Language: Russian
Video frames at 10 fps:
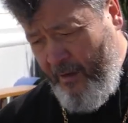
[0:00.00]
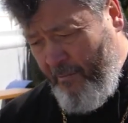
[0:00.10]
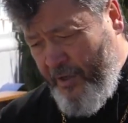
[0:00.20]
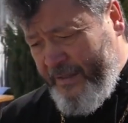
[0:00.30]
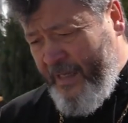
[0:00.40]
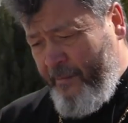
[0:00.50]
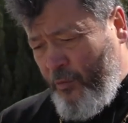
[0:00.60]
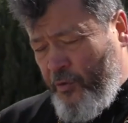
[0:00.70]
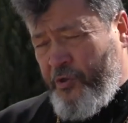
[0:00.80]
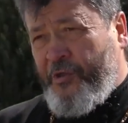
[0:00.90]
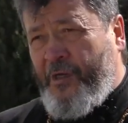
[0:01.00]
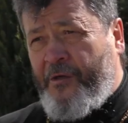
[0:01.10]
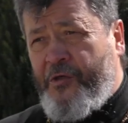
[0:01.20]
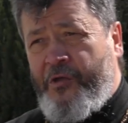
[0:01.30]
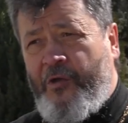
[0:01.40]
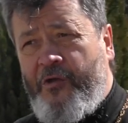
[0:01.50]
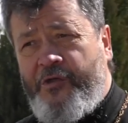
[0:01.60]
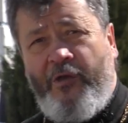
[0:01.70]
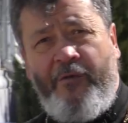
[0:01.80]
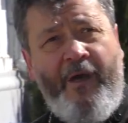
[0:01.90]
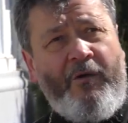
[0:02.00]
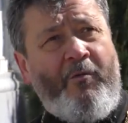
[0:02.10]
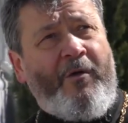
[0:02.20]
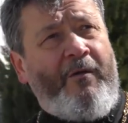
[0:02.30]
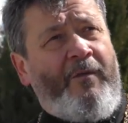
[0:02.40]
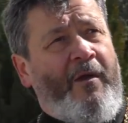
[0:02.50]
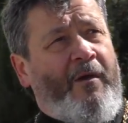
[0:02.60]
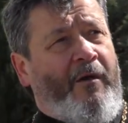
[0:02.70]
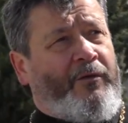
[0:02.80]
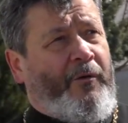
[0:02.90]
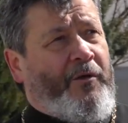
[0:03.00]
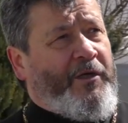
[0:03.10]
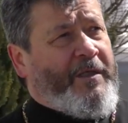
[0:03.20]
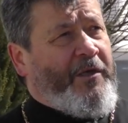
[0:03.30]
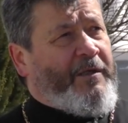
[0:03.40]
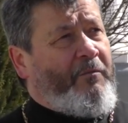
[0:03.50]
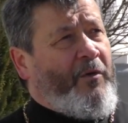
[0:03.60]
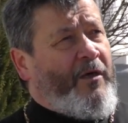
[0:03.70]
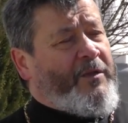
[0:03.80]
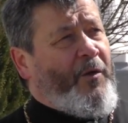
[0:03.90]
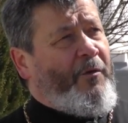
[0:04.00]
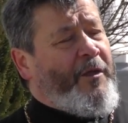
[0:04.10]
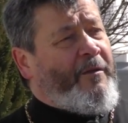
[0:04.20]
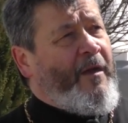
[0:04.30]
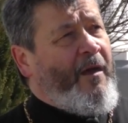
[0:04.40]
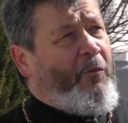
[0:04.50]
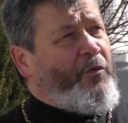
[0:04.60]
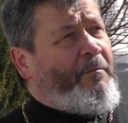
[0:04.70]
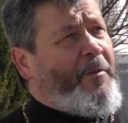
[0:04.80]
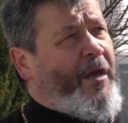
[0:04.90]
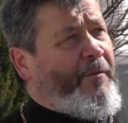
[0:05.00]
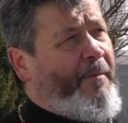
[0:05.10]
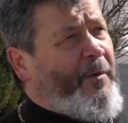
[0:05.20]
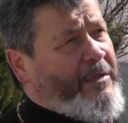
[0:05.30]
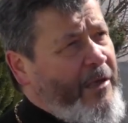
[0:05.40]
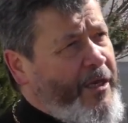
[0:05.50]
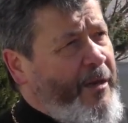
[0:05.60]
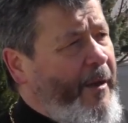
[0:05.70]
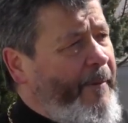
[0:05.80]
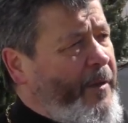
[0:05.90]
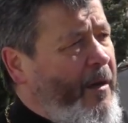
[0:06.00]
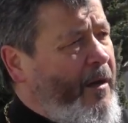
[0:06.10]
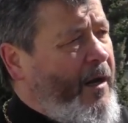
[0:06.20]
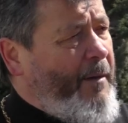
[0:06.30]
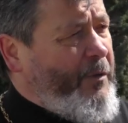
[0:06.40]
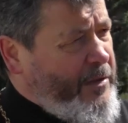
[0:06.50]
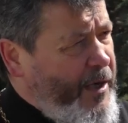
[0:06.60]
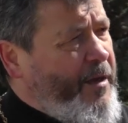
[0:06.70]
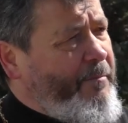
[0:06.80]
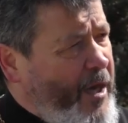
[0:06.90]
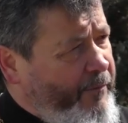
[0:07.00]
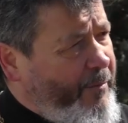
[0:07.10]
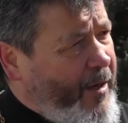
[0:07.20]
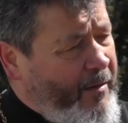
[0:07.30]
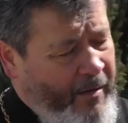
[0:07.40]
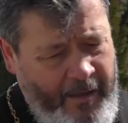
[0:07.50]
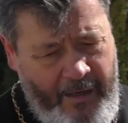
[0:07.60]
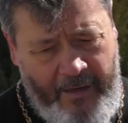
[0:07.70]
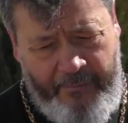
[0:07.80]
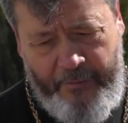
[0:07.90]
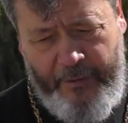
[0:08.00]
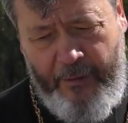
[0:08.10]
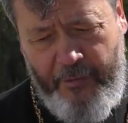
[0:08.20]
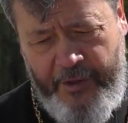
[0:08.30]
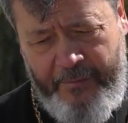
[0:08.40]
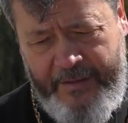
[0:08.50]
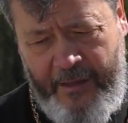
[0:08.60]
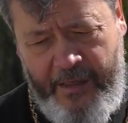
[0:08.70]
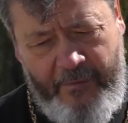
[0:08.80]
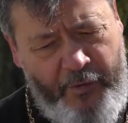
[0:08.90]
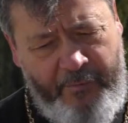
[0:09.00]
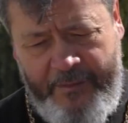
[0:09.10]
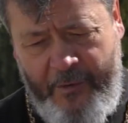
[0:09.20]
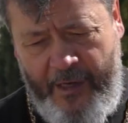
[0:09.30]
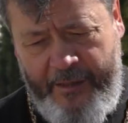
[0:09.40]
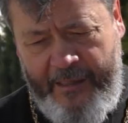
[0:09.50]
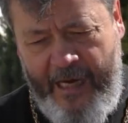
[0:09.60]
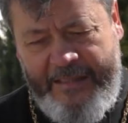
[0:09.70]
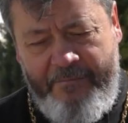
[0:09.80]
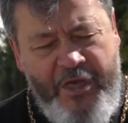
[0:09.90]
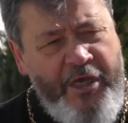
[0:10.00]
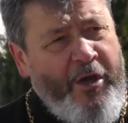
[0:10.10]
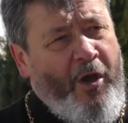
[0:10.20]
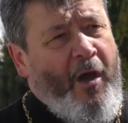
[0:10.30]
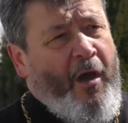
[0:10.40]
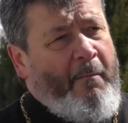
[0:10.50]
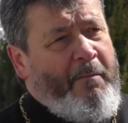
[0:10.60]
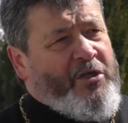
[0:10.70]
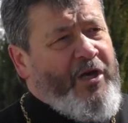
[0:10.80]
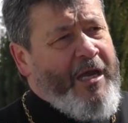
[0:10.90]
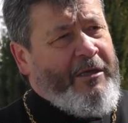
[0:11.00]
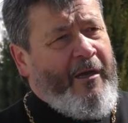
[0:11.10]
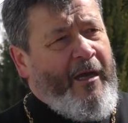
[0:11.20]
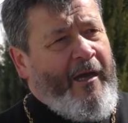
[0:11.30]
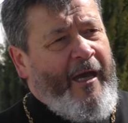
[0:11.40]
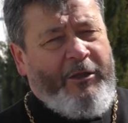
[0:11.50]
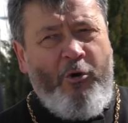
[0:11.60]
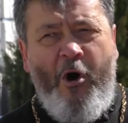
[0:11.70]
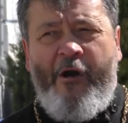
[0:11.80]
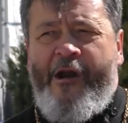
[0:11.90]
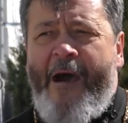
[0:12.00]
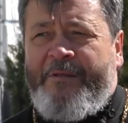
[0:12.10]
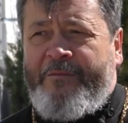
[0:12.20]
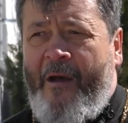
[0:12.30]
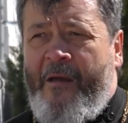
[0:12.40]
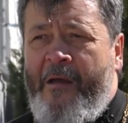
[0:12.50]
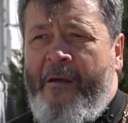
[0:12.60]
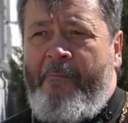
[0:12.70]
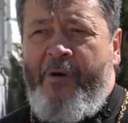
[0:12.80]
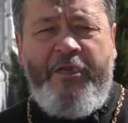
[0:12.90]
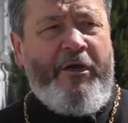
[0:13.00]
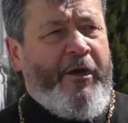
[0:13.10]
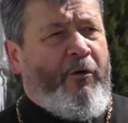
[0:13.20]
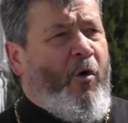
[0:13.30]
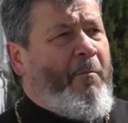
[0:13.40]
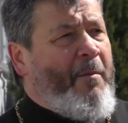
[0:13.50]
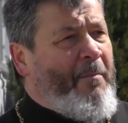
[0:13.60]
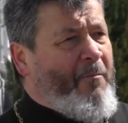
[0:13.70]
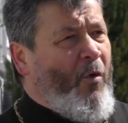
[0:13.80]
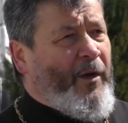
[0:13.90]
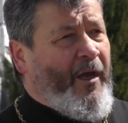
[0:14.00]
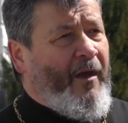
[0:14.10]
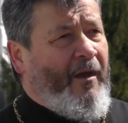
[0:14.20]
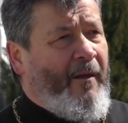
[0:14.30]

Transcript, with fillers: Мы не знаем душ тех человеков, которые сейчас. Сейчас Господь говорит, будут первые последними, а последние первыми. Поэтому научимся и будем избегать, как змеи, бежать этого рабства, быть грехом мамоны.